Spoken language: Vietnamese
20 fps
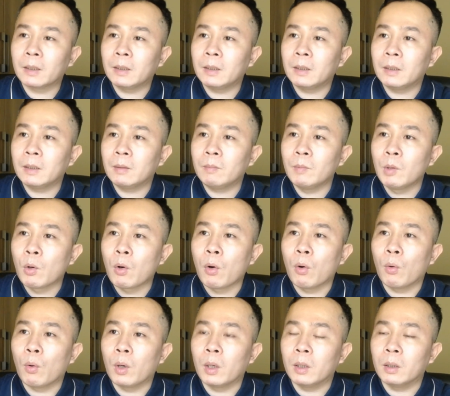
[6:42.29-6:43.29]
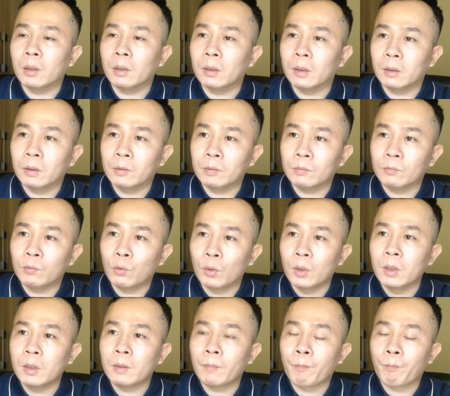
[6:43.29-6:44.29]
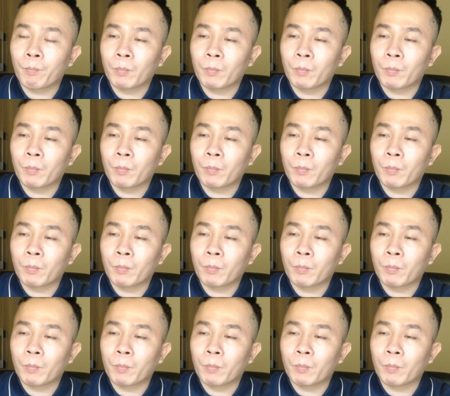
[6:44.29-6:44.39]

cái biếu cổ ở phụ nữ,